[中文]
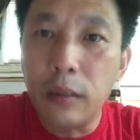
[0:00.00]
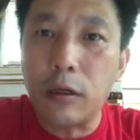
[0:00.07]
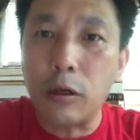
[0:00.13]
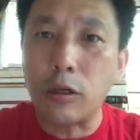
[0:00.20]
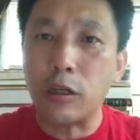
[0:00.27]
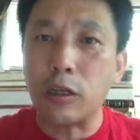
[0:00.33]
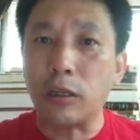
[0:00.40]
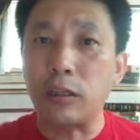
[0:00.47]

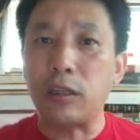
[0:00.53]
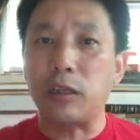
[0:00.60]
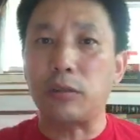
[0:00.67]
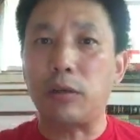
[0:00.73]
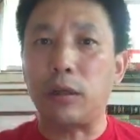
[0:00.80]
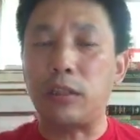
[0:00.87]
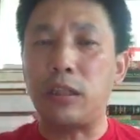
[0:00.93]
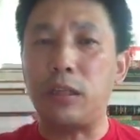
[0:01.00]
这是政治
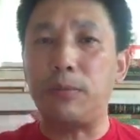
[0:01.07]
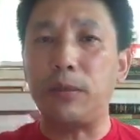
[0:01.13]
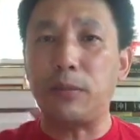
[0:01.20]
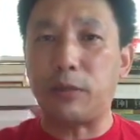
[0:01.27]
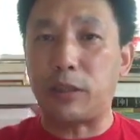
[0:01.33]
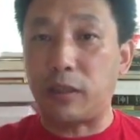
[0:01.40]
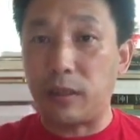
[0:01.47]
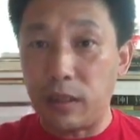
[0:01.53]
正确。习近
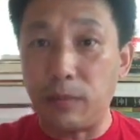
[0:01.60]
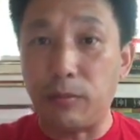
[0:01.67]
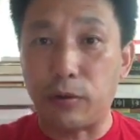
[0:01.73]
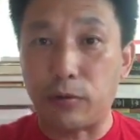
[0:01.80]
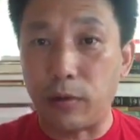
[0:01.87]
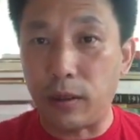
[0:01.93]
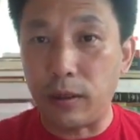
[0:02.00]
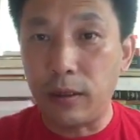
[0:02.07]
平只能这么
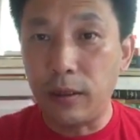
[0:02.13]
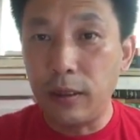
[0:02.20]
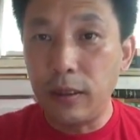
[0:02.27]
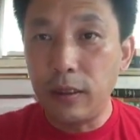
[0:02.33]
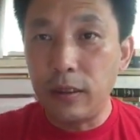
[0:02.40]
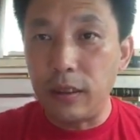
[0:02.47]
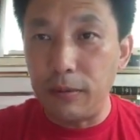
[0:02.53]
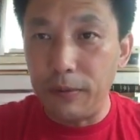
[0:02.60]
说，
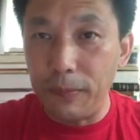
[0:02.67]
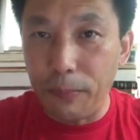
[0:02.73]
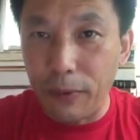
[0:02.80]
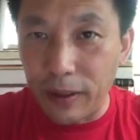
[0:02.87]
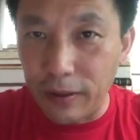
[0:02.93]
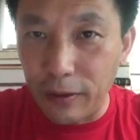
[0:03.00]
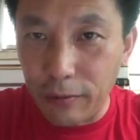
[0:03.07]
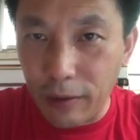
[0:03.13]
习近平
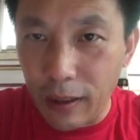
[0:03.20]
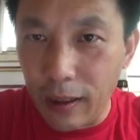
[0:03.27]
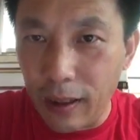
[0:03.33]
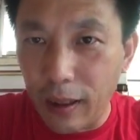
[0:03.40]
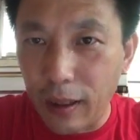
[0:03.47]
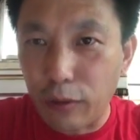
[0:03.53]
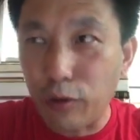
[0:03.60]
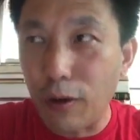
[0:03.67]
不可能说：‘哎
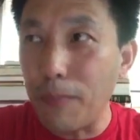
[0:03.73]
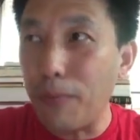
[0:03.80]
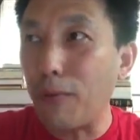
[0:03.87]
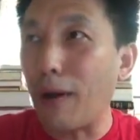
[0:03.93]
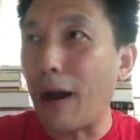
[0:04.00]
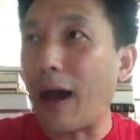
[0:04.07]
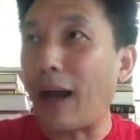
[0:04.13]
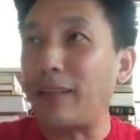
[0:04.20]
呀，川
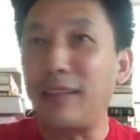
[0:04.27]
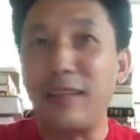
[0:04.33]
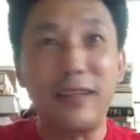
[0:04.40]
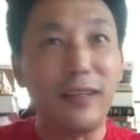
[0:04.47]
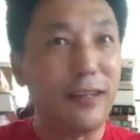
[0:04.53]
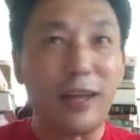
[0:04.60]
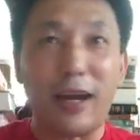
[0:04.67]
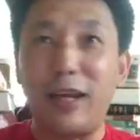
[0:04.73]
普啊，
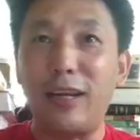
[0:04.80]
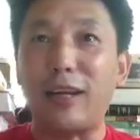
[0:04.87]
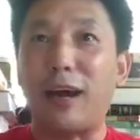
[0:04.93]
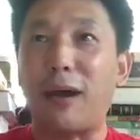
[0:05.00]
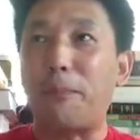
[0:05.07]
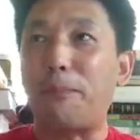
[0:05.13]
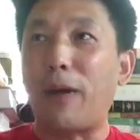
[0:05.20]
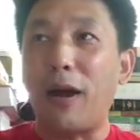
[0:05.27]
你来一
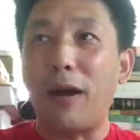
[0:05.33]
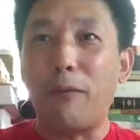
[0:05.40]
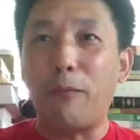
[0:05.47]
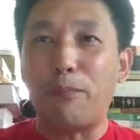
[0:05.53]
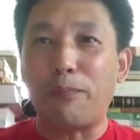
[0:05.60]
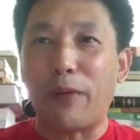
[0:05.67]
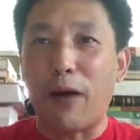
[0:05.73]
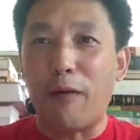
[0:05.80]
趟，帮
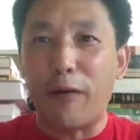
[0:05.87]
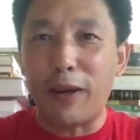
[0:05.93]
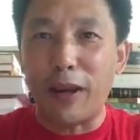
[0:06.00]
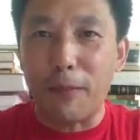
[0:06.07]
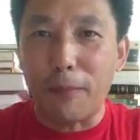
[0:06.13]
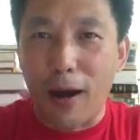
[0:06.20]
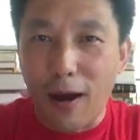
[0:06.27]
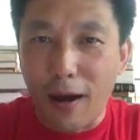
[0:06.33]
帮我一
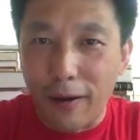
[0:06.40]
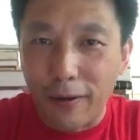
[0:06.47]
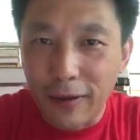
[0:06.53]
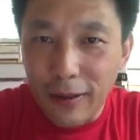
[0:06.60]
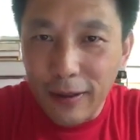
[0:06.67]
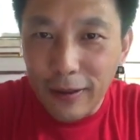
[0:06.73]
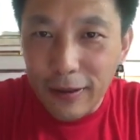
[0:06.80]
个忙，